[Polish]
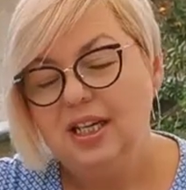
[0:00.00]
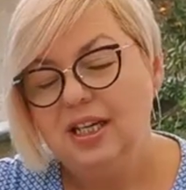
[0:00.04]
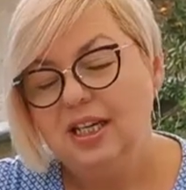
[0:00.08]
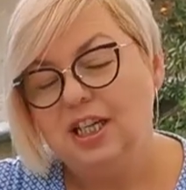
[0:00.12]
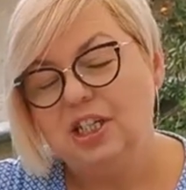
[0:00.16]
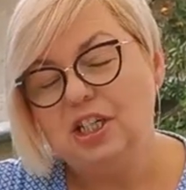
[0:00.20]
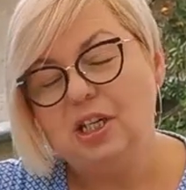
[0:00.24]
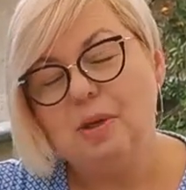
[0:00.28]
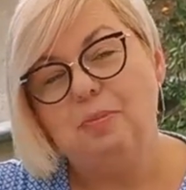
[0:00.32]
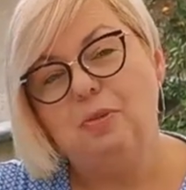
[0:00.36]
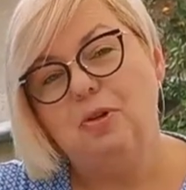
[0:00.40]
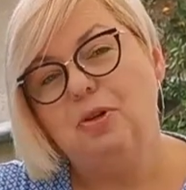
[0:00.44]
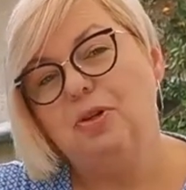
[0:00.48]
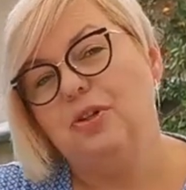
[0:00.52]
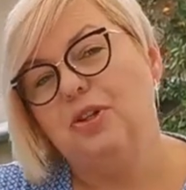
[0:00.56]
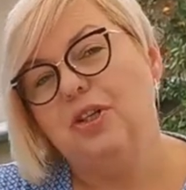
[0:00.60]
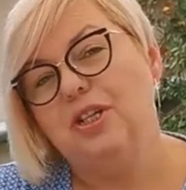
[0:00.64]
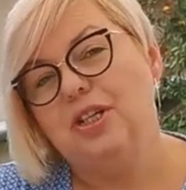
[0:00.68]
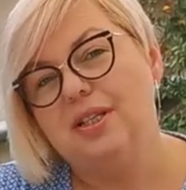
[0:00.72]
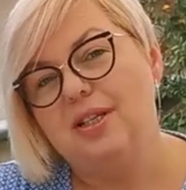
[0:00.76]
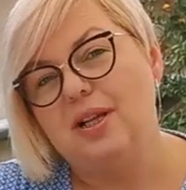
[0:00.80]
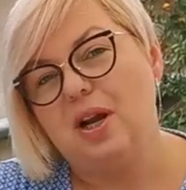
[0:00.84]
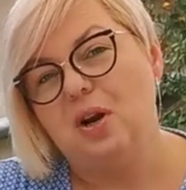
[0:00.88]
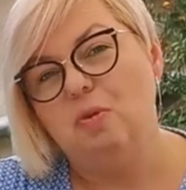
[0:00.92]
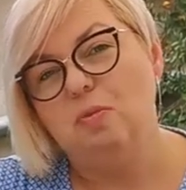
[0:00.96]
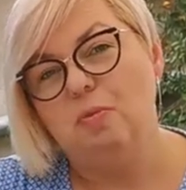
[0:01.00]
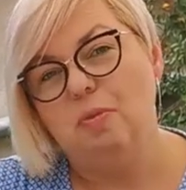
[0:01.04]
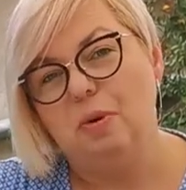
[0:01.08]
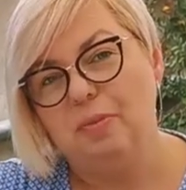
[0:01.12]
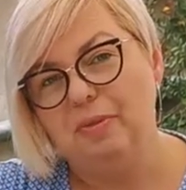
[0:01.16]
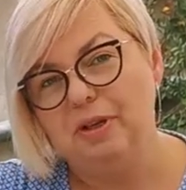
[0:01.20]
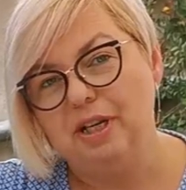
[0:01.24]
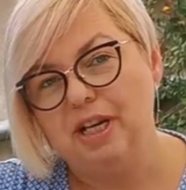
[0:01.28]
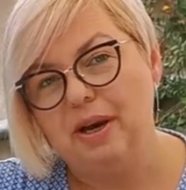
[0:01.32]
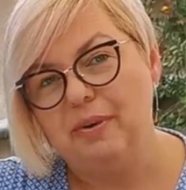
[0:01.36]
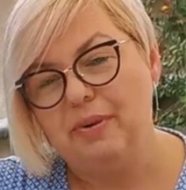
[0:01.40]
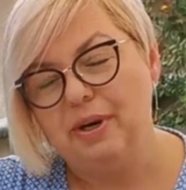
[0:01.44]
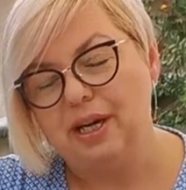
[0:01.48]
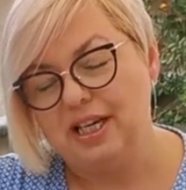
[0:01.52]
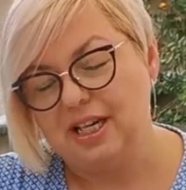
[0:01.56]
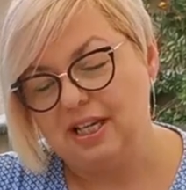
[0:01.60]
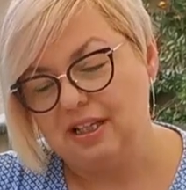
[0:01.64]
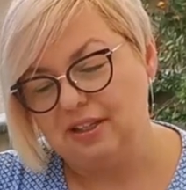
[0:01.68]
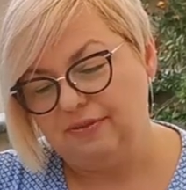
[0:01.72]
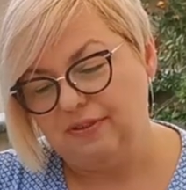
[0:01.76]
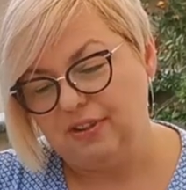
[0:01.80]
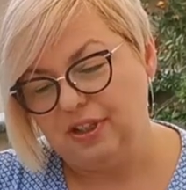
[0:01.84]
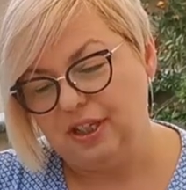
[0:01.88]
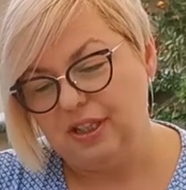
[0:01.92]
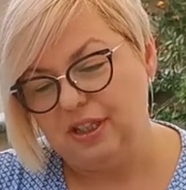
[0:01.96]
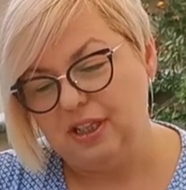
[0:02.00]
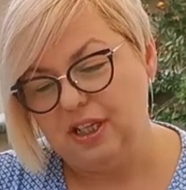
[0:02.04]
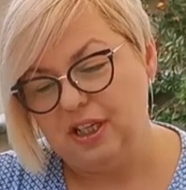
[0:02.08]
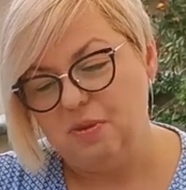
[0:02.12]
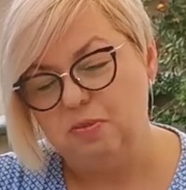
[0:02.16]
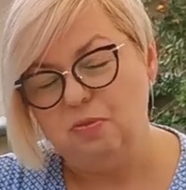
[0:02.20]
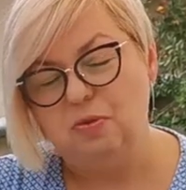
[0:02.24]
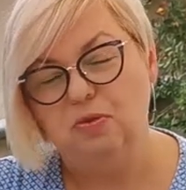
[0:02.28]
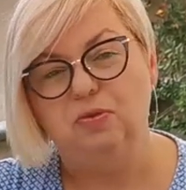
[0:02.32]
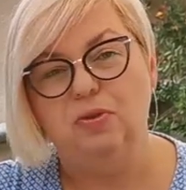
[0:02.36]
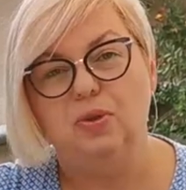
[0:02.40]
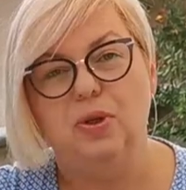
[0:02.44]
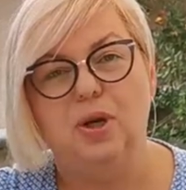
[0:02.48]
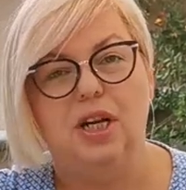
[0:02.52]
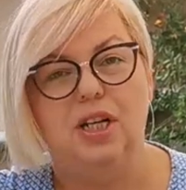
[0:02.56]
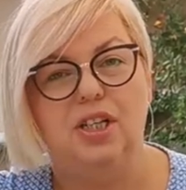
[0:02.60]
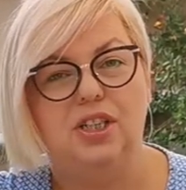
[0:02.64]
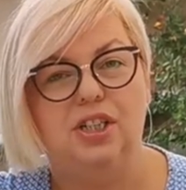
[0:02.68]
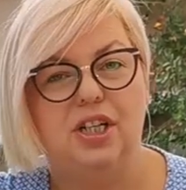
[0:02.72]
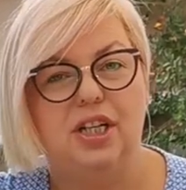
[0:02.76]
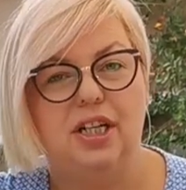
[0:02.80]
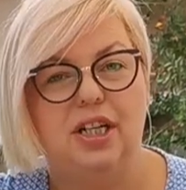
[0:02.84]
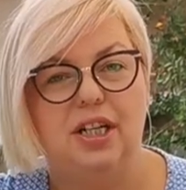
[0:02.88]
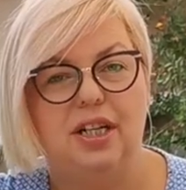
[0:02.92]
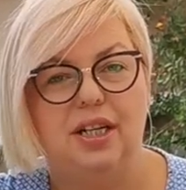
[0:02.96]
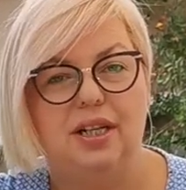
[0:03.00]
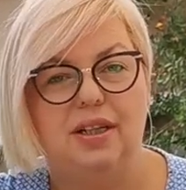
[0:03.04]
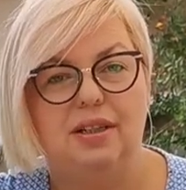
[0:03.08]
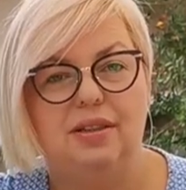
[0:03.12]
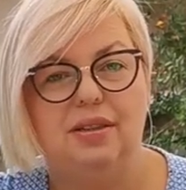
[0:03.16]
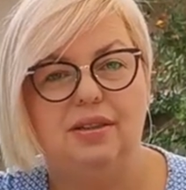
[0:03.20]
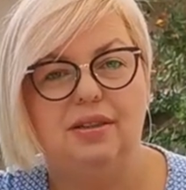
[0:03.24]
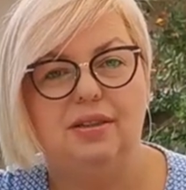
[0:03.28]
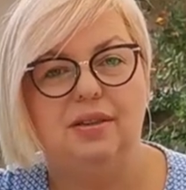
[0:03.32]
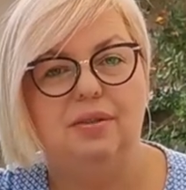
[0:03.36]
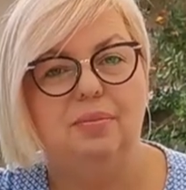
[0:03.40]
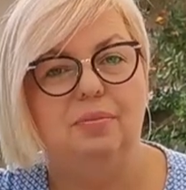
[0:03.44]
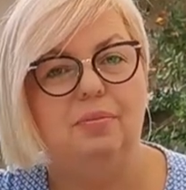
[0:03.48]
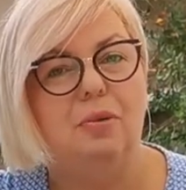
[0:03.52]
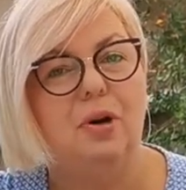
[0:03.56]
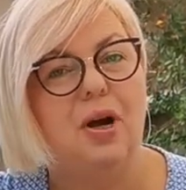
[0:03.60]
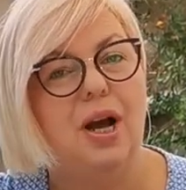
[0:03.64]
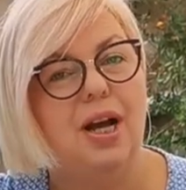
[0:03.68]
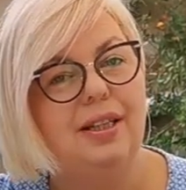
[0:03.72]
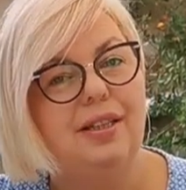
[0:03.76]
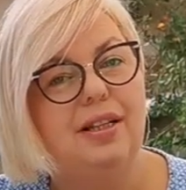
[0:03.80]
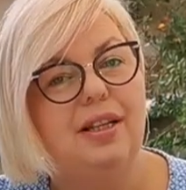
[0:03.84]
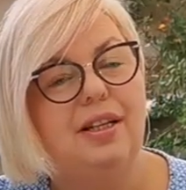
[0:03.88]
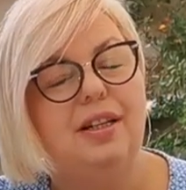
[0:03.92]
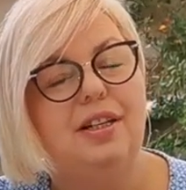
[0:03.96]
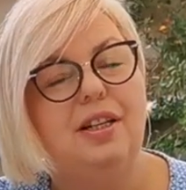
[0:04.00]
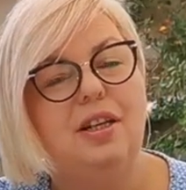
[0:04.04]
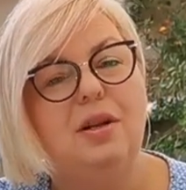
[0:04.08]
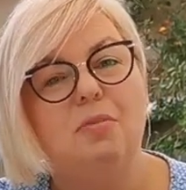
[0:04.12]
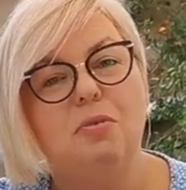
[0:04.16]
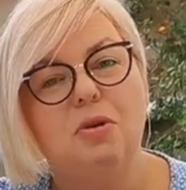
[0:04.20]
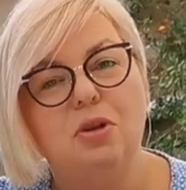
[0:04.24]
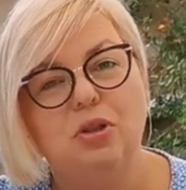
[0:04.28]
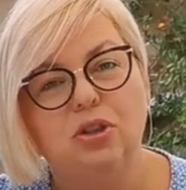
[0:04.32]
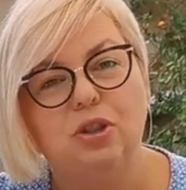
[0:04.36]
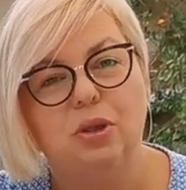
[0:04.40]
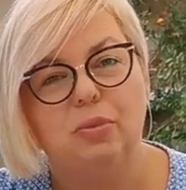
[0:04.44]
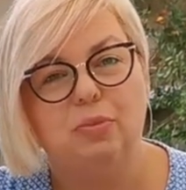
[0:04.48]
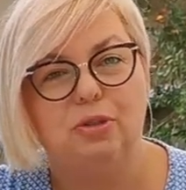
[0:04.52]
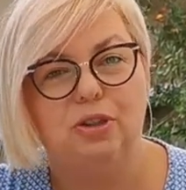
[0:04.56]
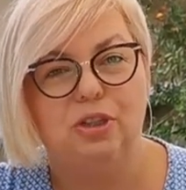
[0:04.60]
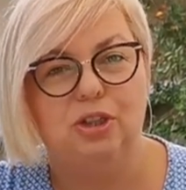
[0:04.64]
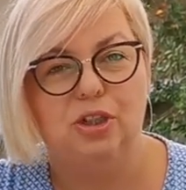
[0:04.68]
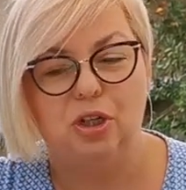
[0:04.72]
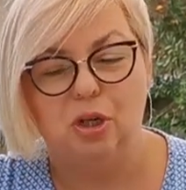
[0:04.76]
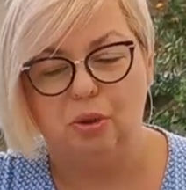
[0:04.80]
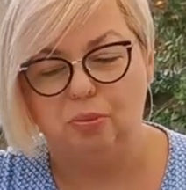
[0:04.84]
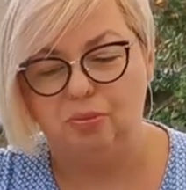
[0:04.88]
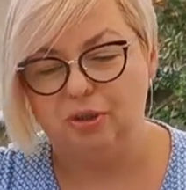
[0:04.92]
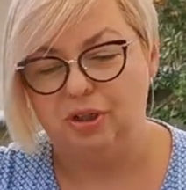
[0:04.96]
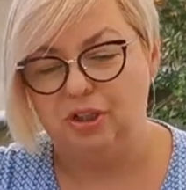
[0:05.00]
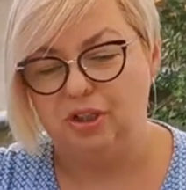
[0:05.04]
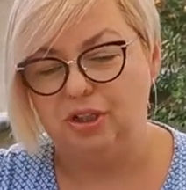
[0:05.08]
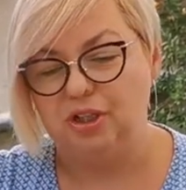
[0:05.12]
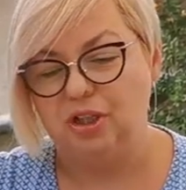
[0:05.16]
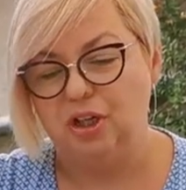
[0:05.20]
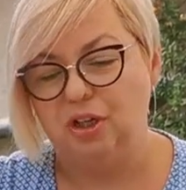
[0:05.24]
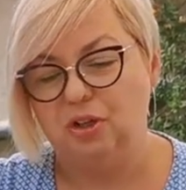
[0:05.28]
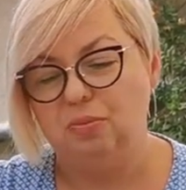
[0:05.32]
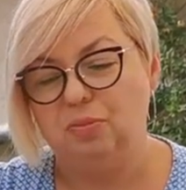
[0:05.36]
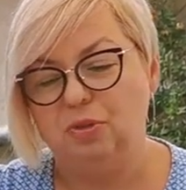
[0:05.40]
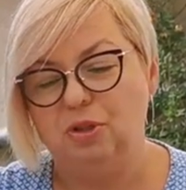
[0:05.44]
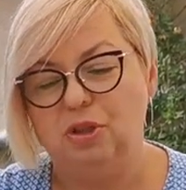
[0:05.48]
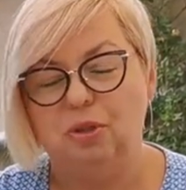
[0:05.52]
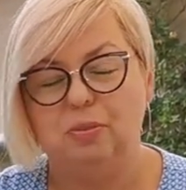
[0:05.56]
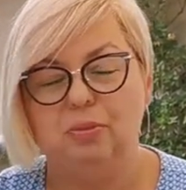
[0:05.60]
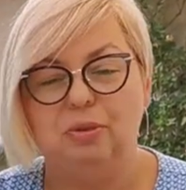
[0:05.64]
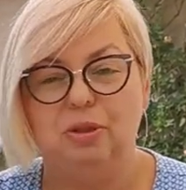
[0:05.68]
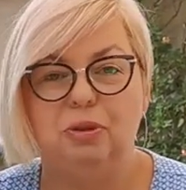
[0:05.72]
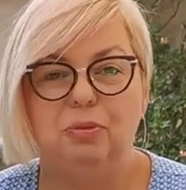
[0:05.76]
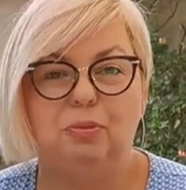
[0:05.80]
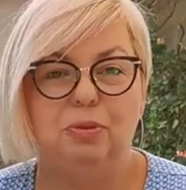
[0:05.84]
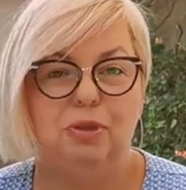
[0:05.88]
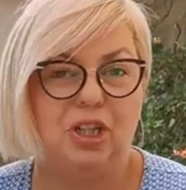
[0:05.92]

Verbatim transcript: Nasza polonistka upominała nas wtedy i mówiła, że y, bohater nie może być dobry, że on może być